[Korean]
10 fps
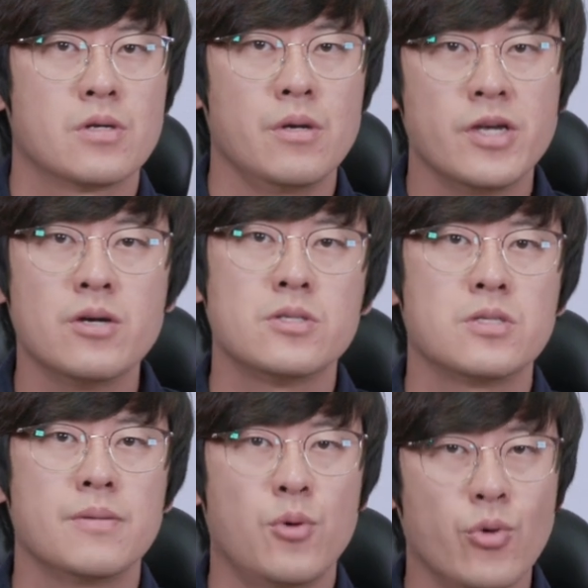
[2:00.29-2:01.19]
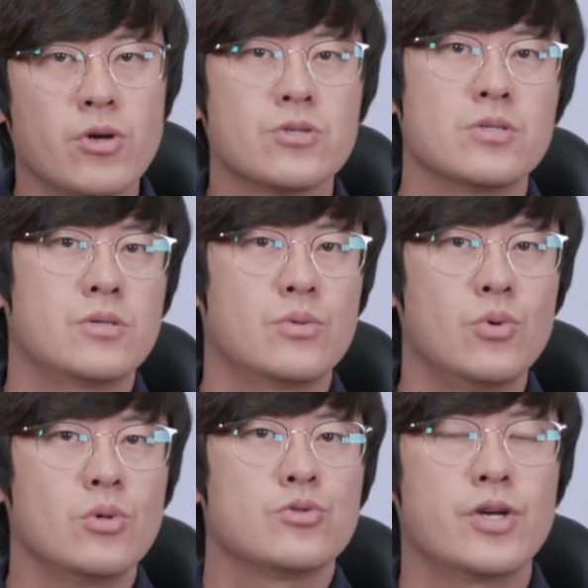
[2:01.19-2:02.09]
그러면 이제
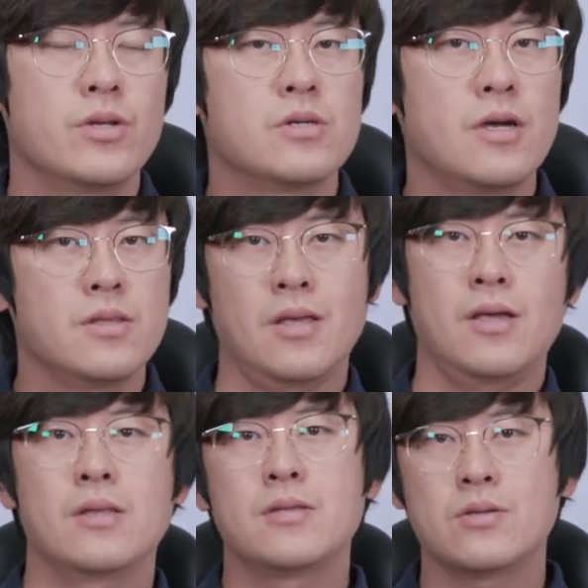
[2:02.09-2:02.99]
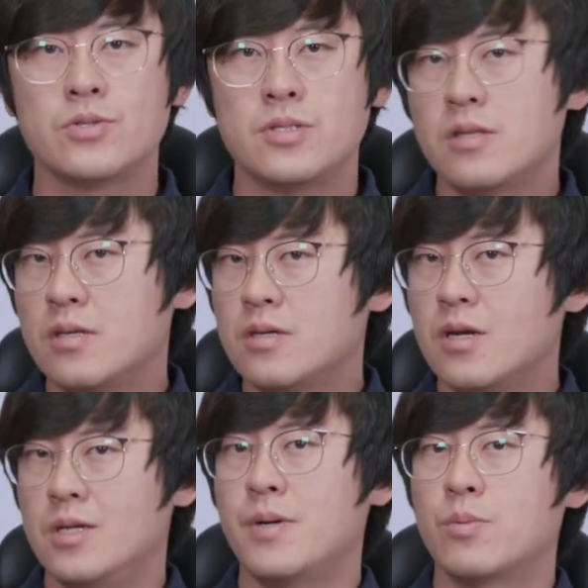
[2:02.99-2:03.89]
본격적으로 촬영을 할 때 드론 세팅을
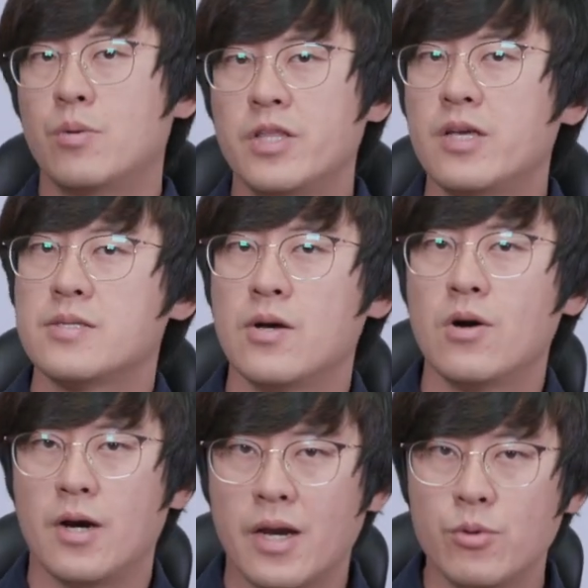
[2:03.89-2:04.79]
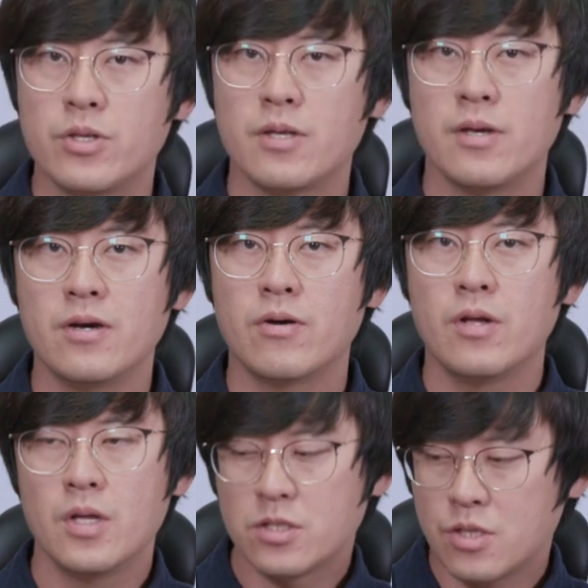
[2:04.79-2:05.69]
하는 방법에 대해서 알아볼 텐데요.
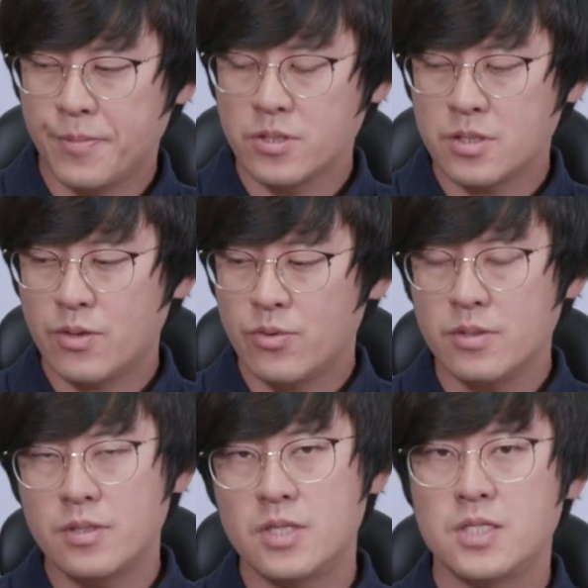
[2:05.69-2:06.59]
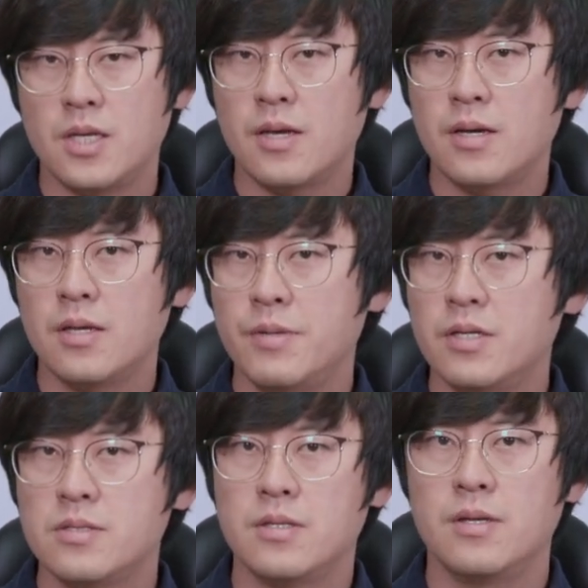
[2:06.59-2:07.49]
첫 번째로는 DJI
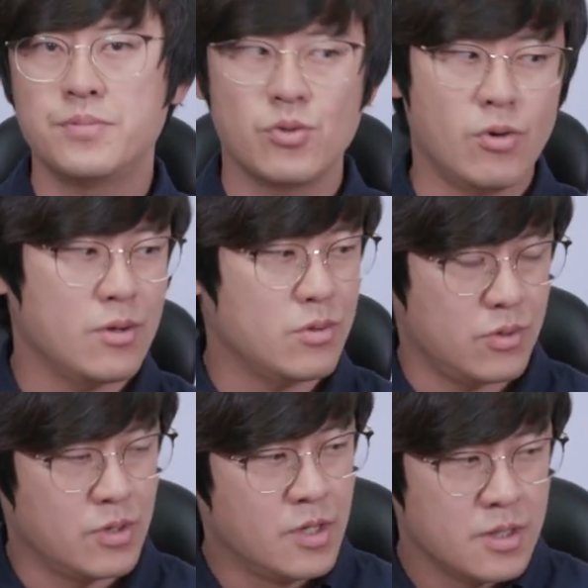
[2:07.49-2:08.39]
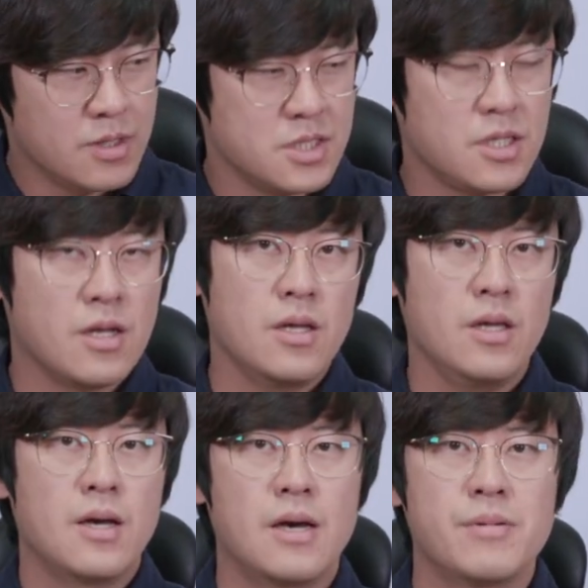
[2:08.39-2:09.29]
미니3 프로하고
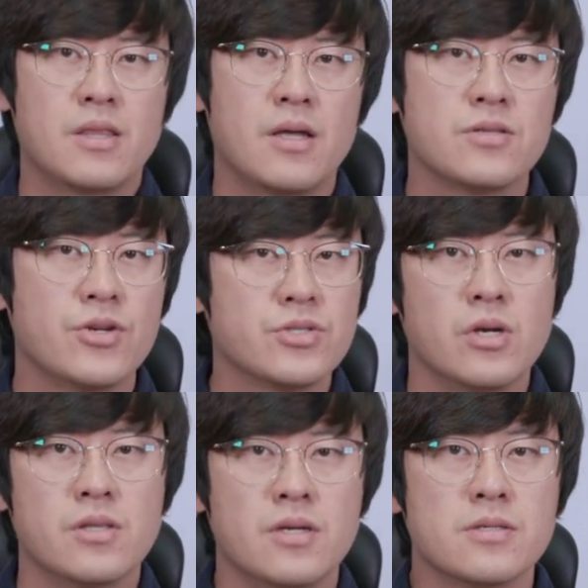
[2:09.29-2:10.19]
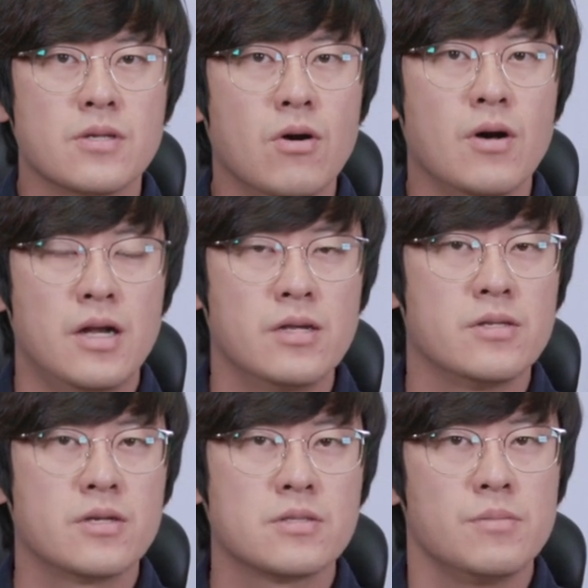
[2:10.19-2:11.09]
DJI 아바타 설정에 대해서
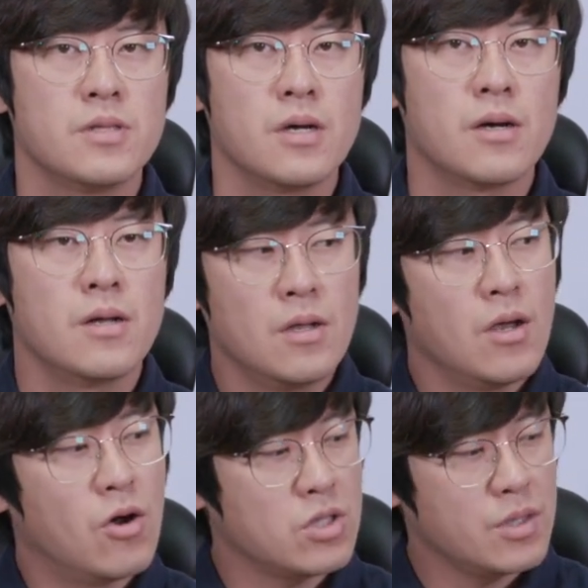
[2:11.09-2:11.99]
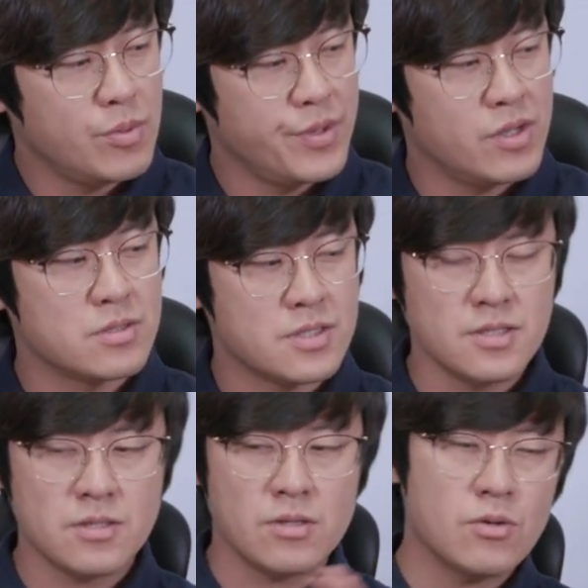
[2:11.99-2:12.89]
알려드리겠습니다. 어떻게 보면
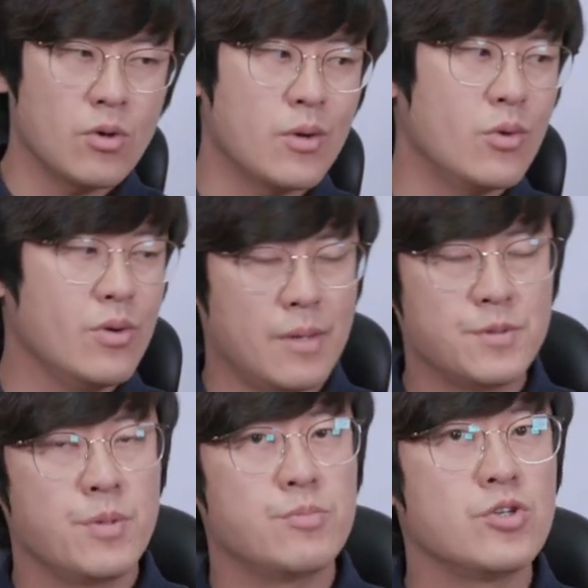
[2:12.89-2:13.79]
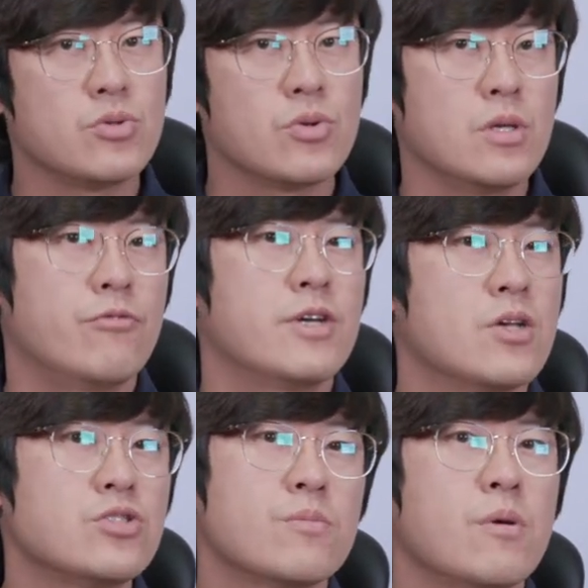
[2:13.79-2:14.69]
센서 드론하고 FPV 드론이 왜
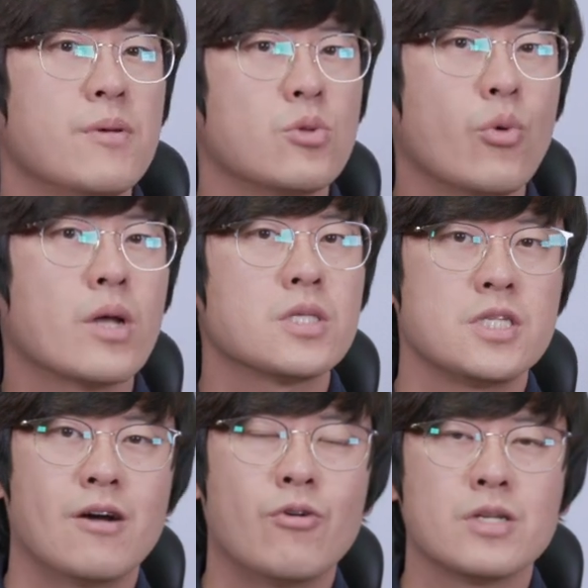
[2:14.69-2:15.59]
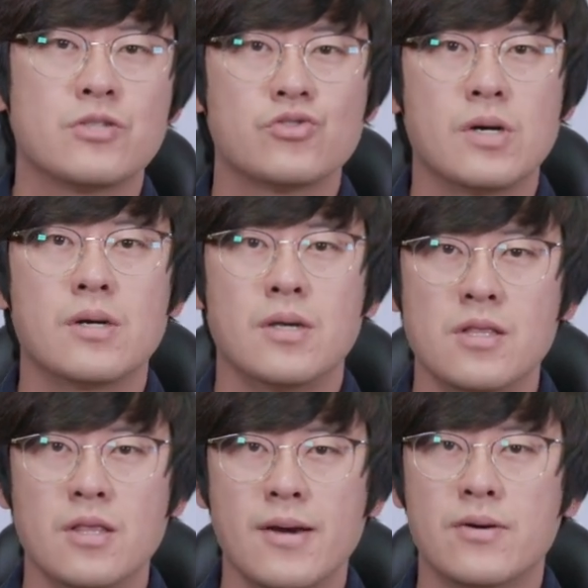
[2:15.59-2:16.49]
설정법이 똑같지 라고 하실 수가
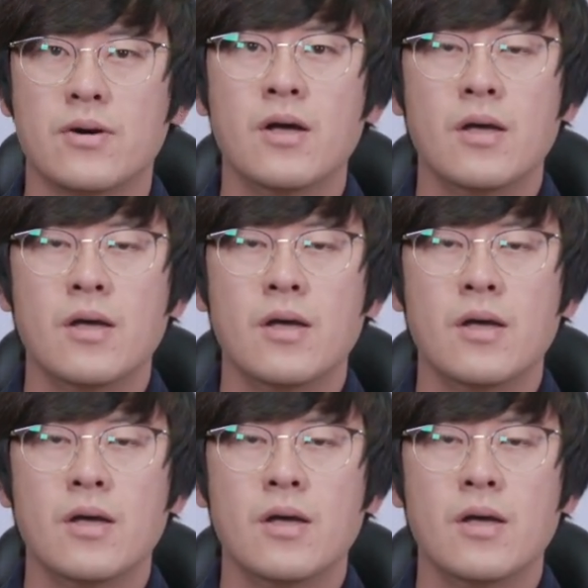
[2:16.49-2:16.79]
있는데요.